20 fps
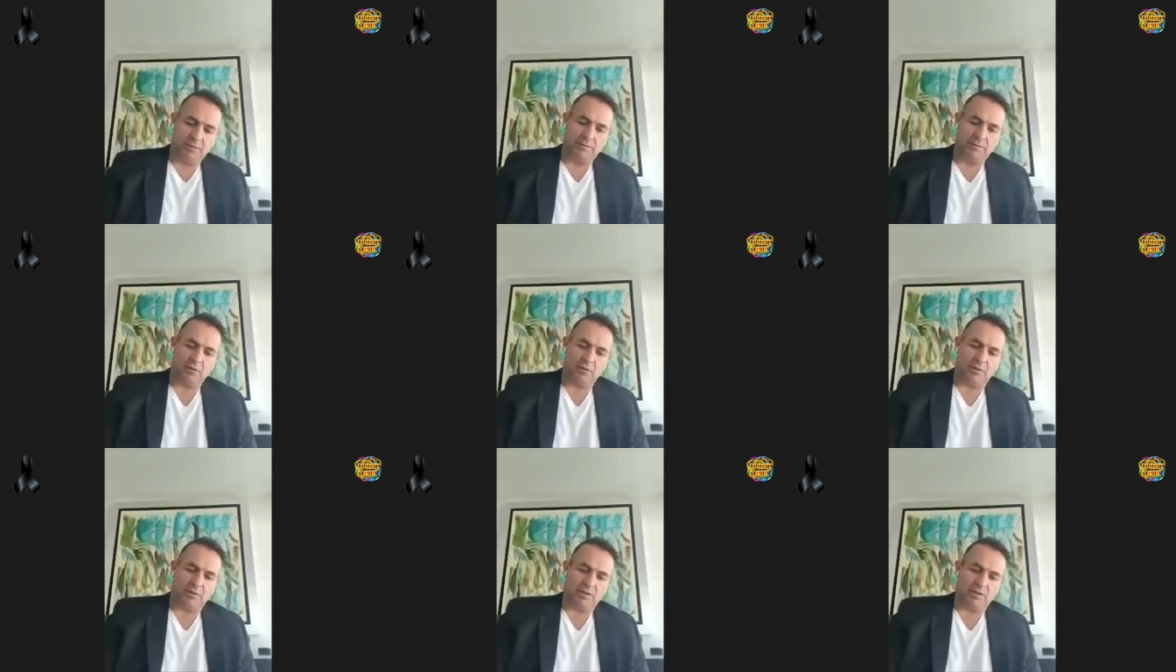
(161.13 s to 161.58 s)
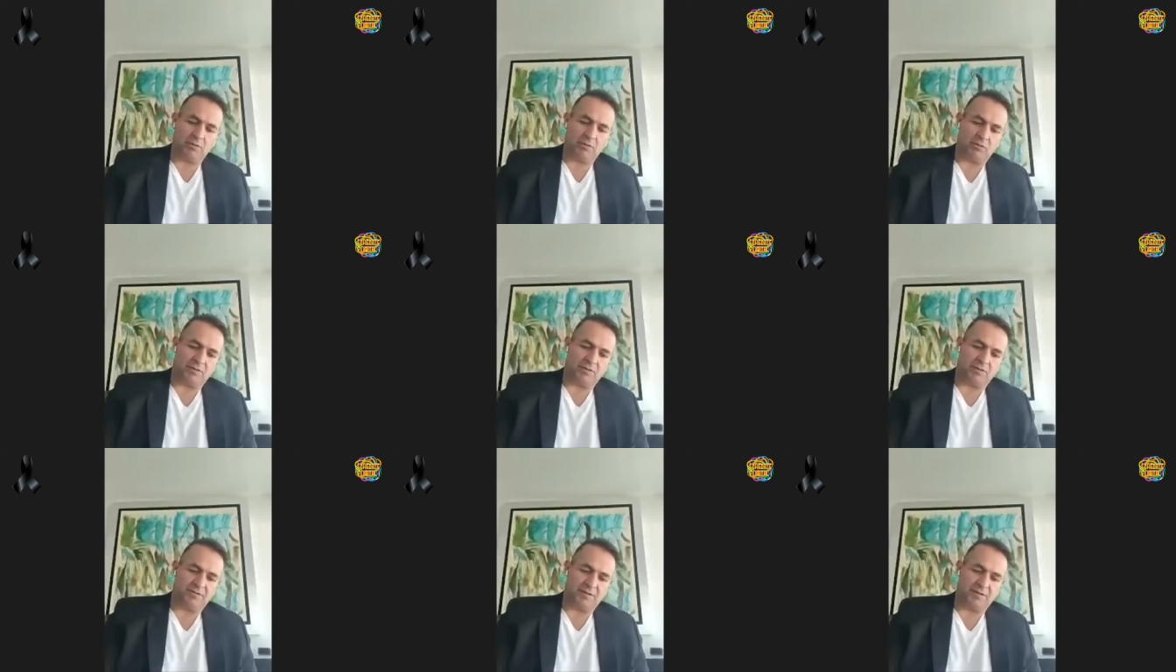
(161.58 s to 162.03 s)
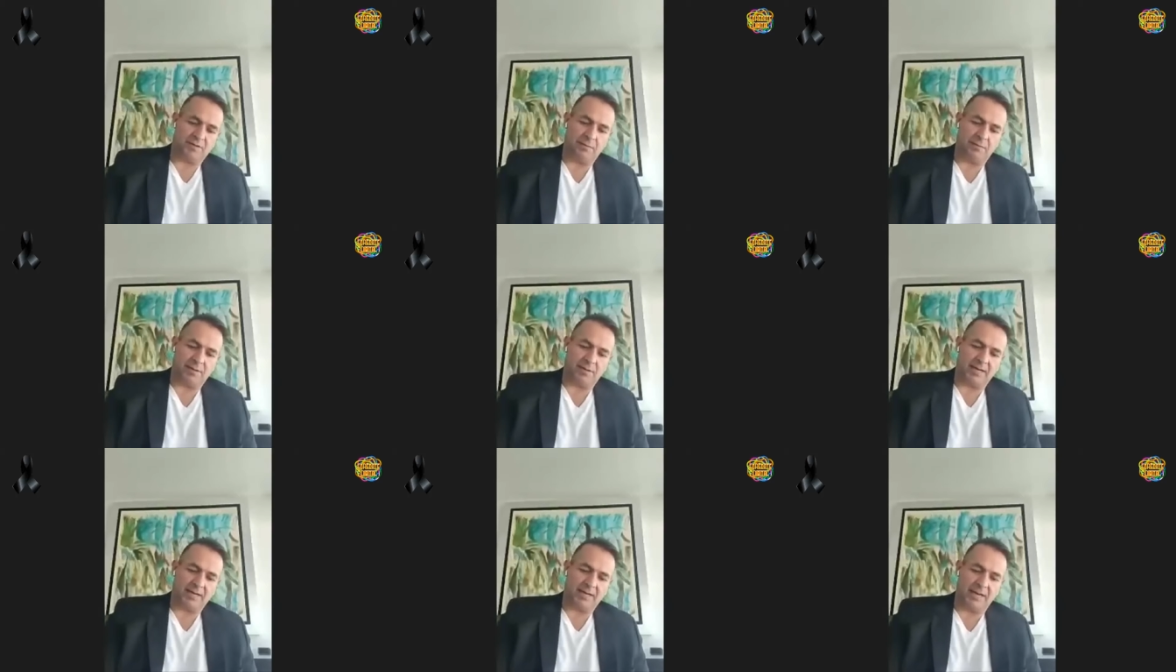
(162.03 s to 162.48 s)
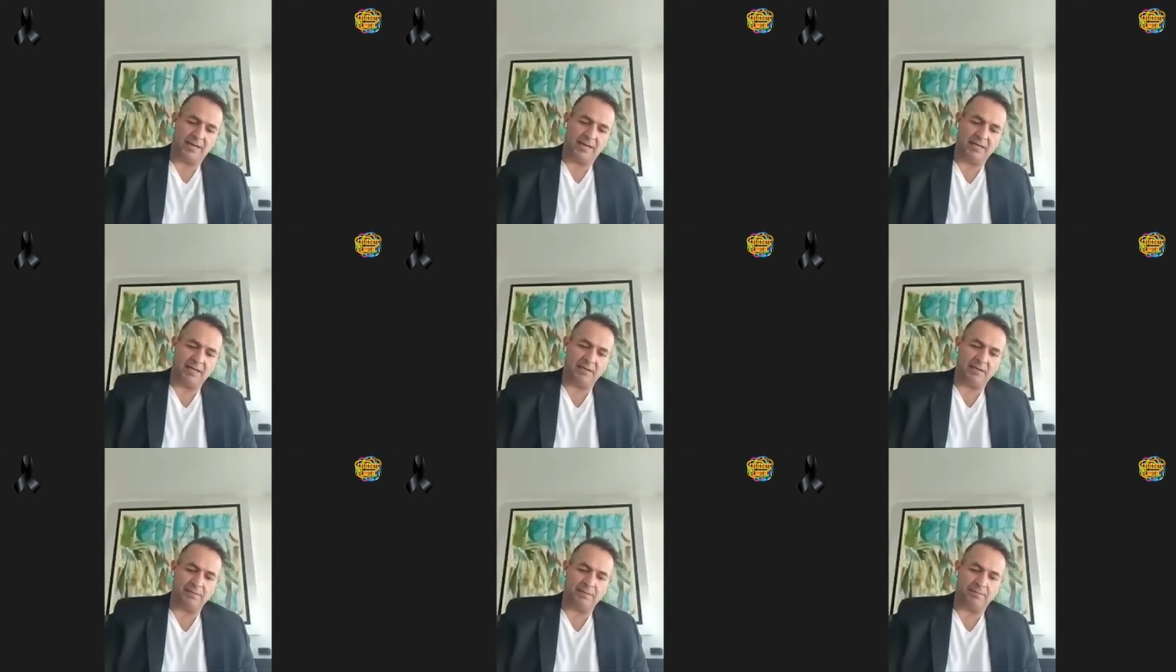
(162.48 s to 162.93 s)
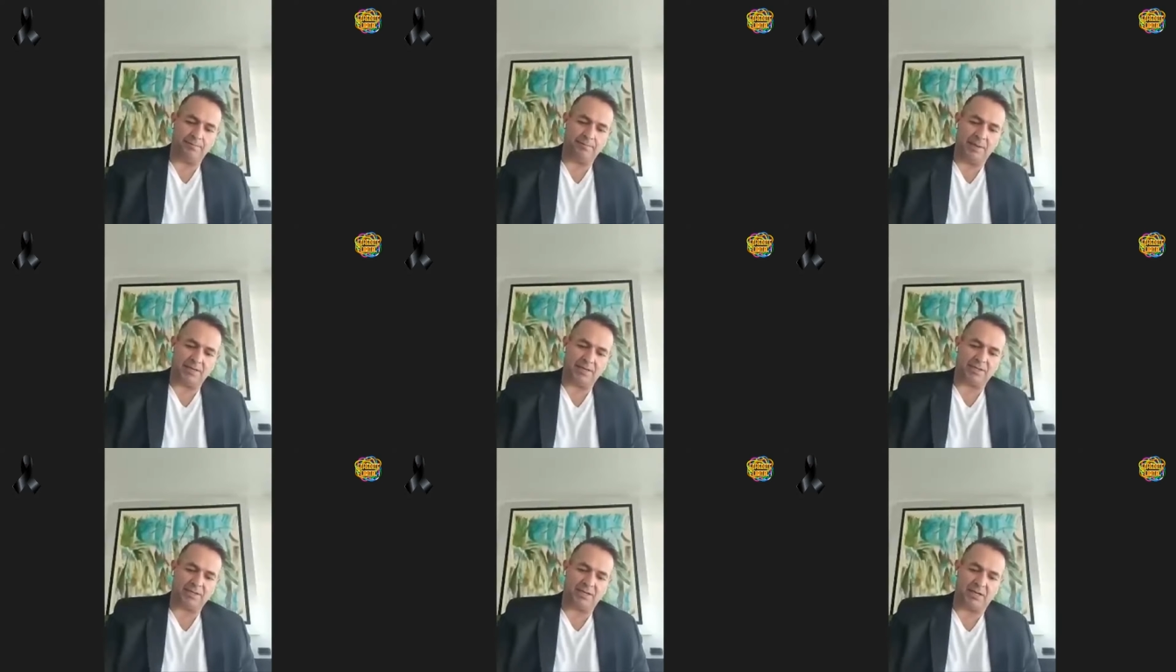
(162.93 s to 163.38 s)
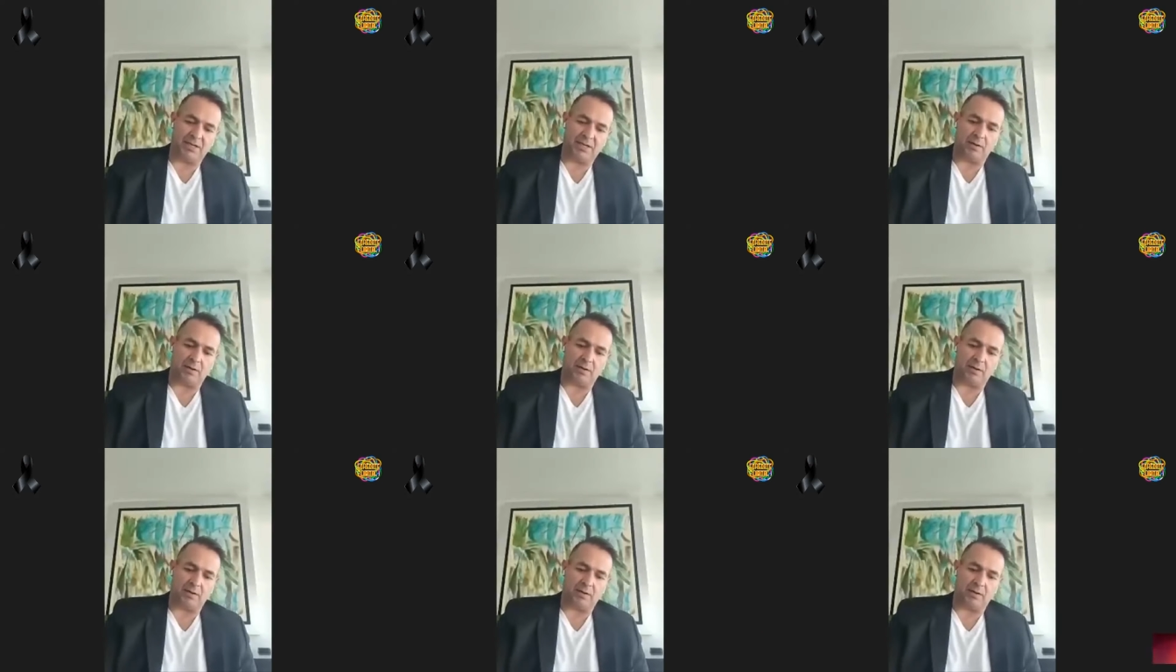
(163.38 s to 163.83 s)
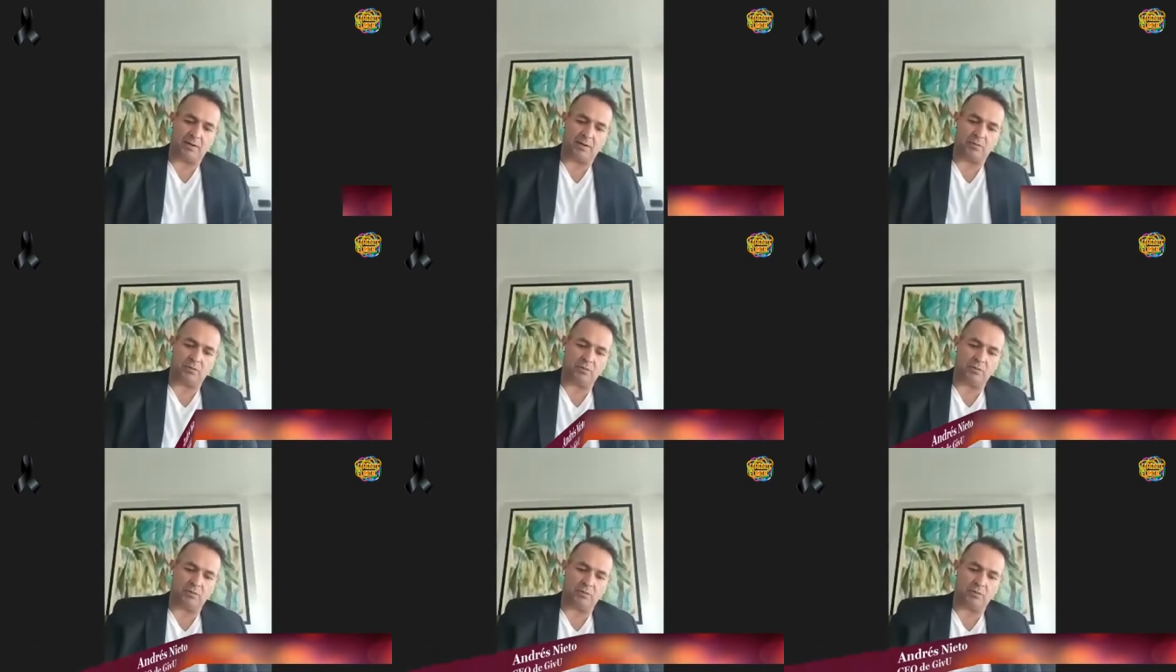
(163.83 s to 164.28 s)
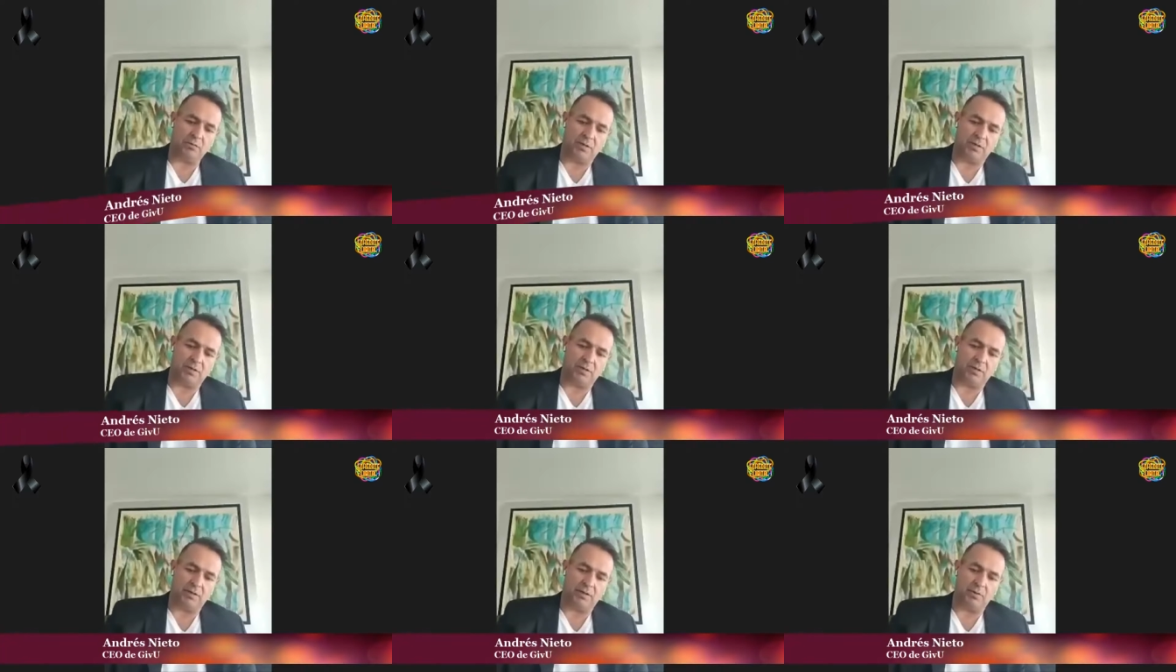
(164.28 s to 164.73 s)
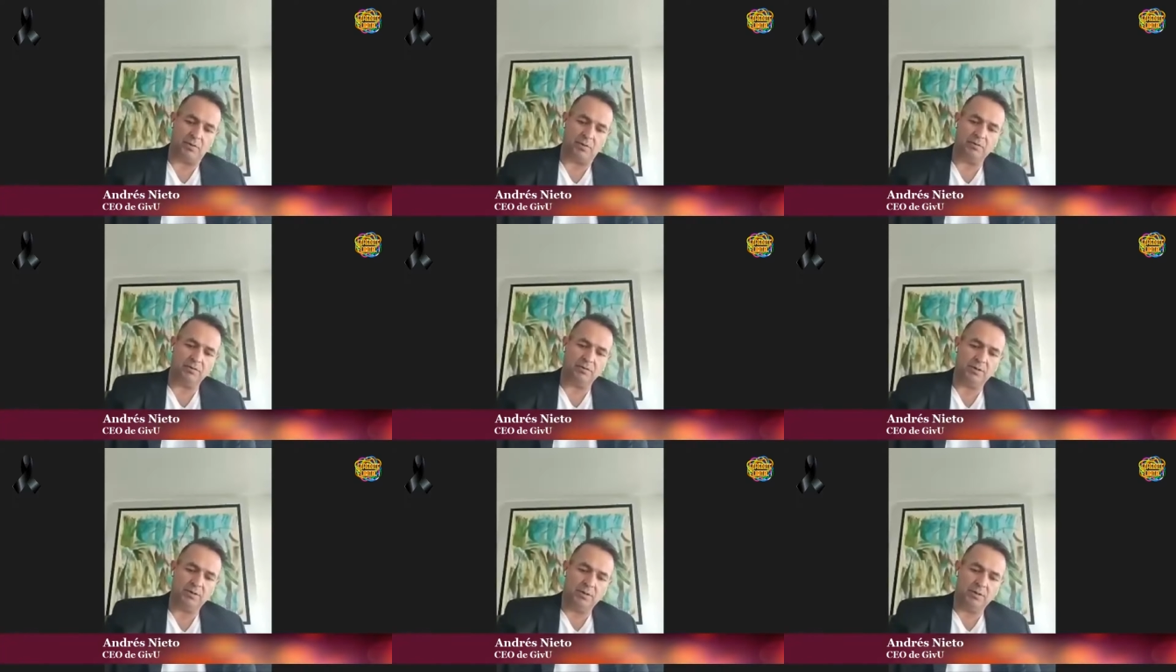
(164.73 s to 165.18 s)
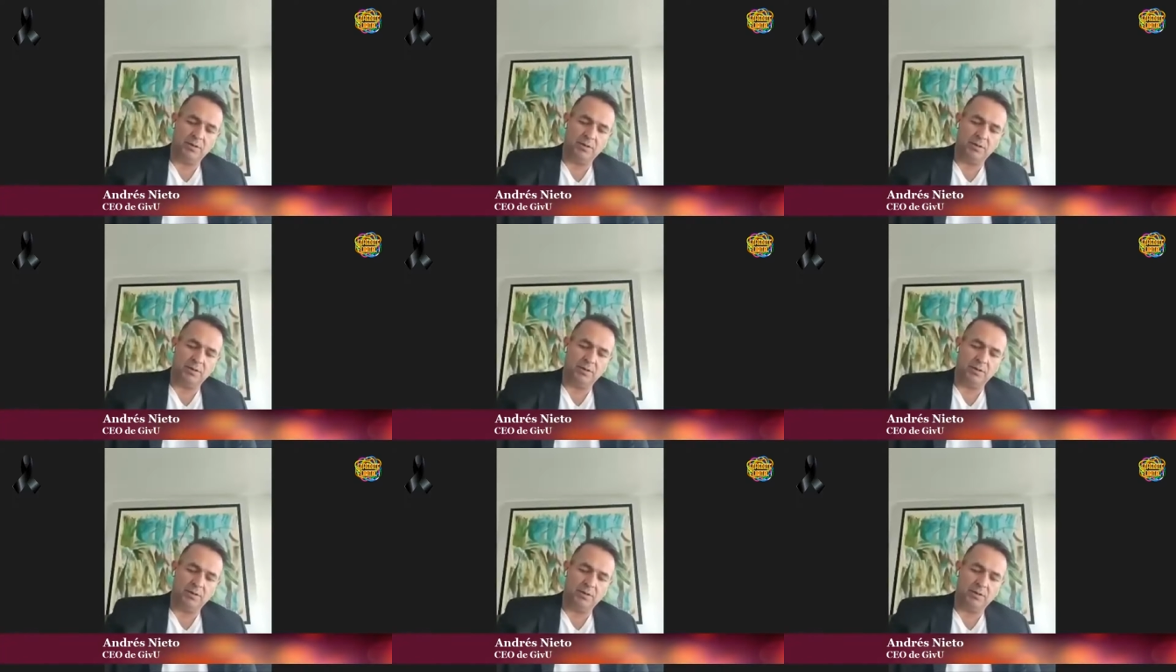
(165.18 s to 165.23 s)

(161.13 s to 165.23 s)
Give You, de hecho se escribe G-I de chica U, Give